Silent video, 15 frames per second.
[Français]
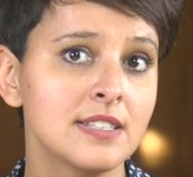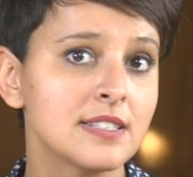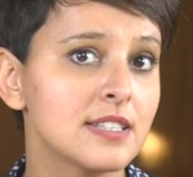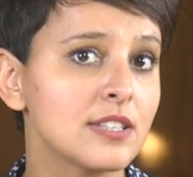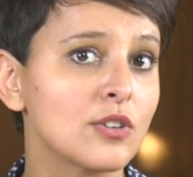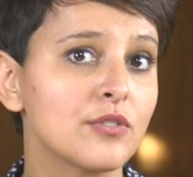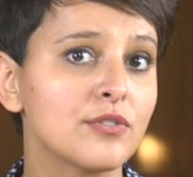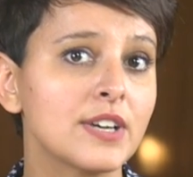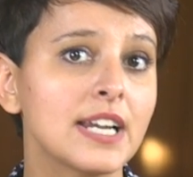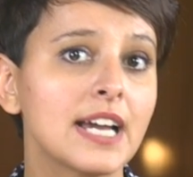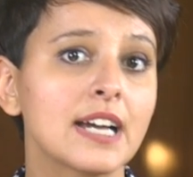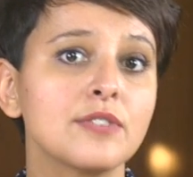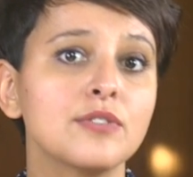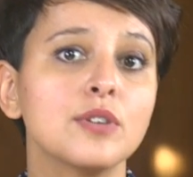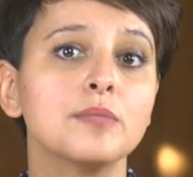C'est enfin la
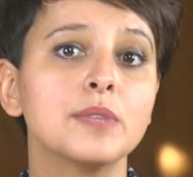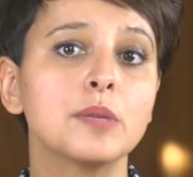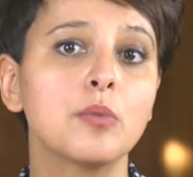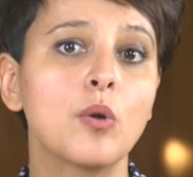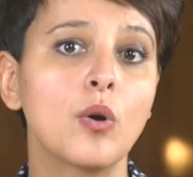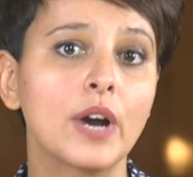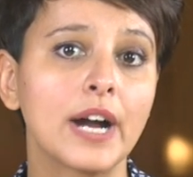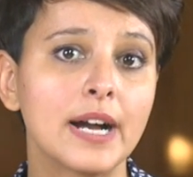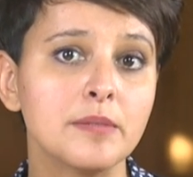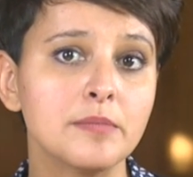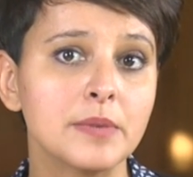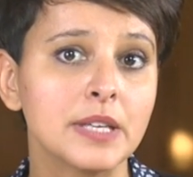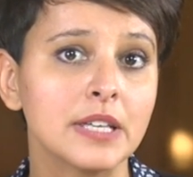réforme des programmes